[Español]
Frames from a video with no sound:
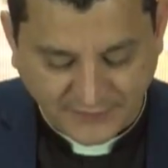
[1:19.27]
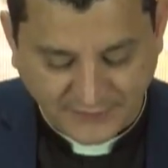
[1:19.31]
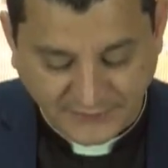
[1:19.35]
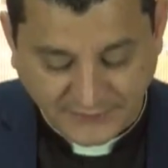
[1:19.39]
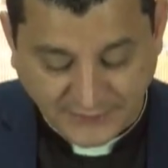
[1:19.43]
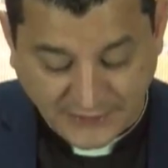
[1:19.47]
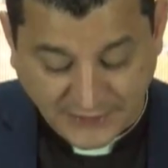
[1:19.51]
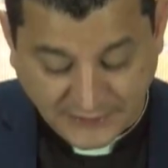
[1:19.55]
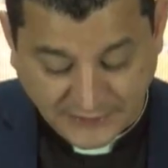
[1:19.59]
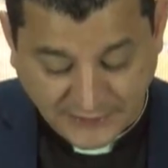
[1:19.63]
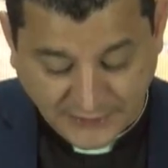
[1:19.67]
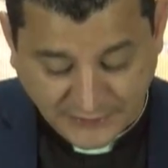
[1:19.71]

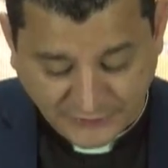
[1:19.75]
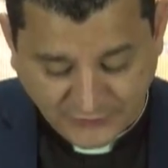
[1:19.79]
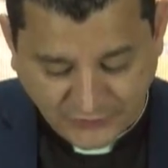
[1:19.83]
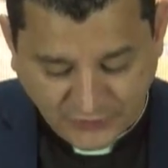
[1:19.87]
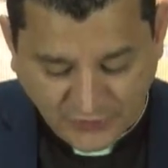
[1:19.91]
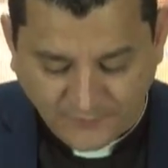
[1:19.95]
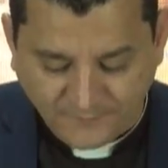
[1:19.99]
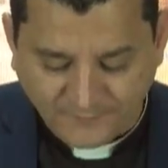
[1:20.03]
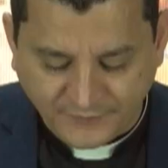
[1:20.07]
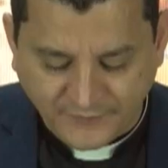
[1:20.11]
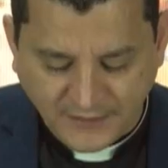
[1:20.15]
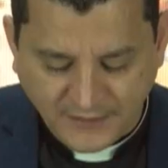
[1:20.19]
Y
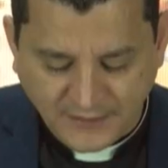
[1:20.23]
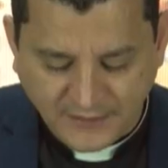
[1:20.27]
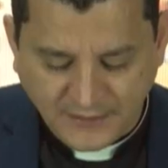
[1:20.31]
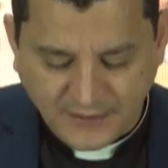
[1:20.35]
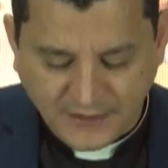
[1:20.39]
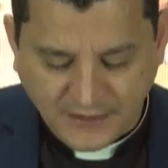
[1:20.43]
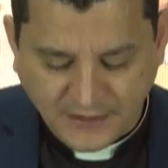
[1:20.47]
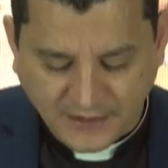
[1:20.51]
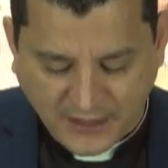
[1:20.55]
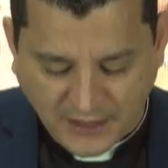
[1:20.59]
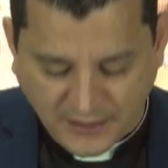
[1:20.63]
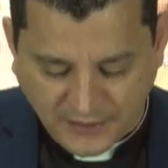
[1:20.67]
añadió,
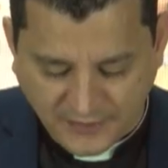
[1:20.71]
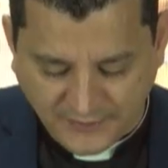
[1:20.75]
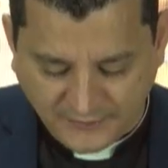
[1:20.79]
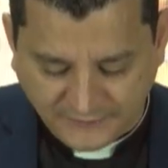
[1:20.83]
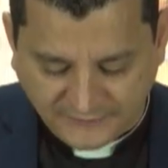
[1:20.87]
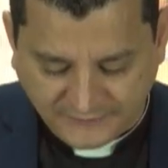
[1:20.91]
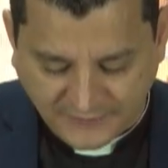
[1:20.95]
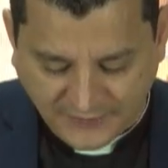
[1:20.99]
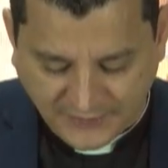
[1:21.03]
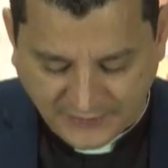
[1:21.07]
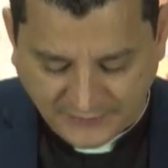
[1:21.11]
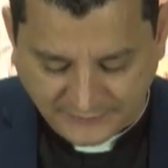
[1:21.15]

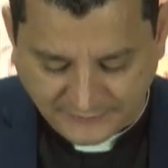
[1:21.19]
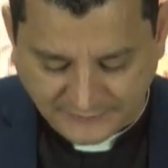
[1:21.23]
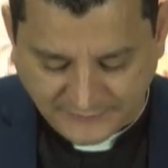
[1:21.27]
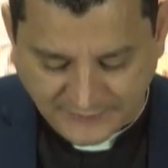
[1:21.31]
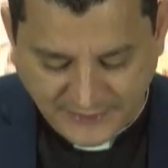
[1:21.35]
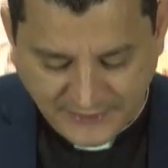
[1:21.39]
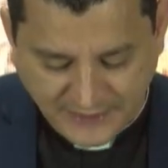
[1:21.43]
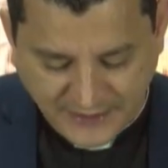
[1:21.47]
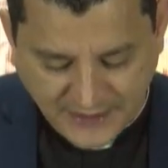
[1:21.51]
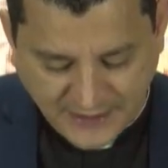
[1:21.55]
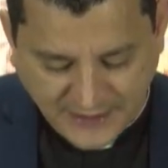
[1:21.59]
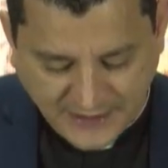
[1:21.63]
quédese en,
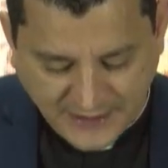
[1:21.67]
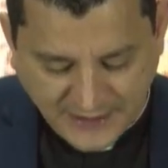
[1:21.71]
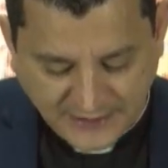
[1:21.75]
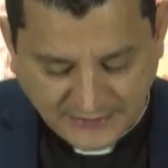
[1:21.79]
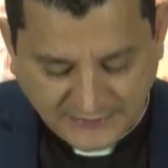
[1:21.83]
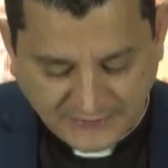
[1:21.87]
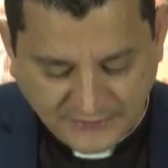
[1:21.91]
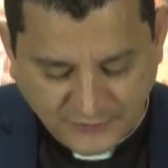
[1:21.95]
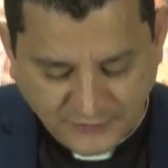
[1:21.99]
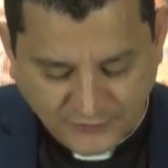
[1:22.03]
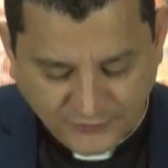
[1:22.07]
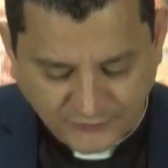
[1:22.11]
en la
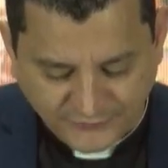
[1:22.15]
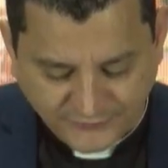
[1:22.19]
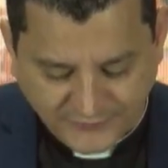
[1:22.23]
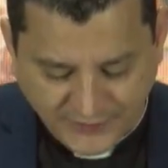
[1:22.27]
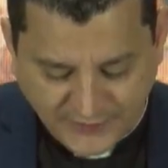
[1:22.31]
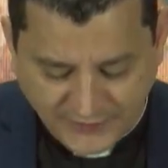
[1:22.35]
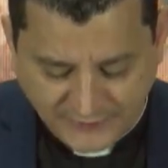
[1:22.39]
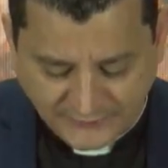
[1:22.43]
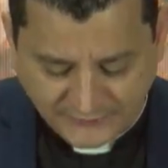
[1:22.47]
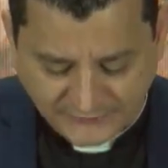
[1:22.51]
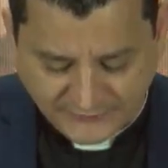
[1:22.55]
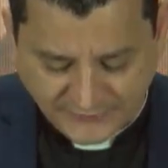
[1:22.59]
casa
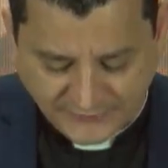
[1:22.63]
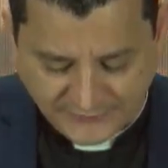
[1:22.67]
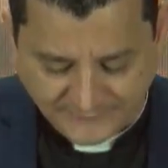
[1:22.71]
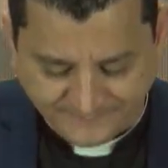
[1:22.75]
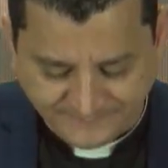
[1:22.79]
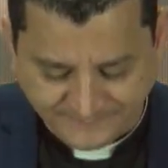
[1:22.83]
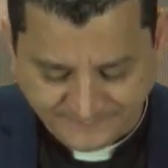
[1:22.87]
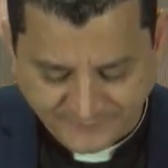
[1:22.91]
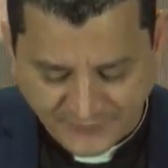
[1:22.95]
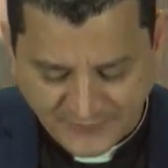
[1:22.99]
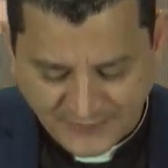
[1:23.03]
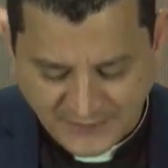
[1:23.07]
donde entren,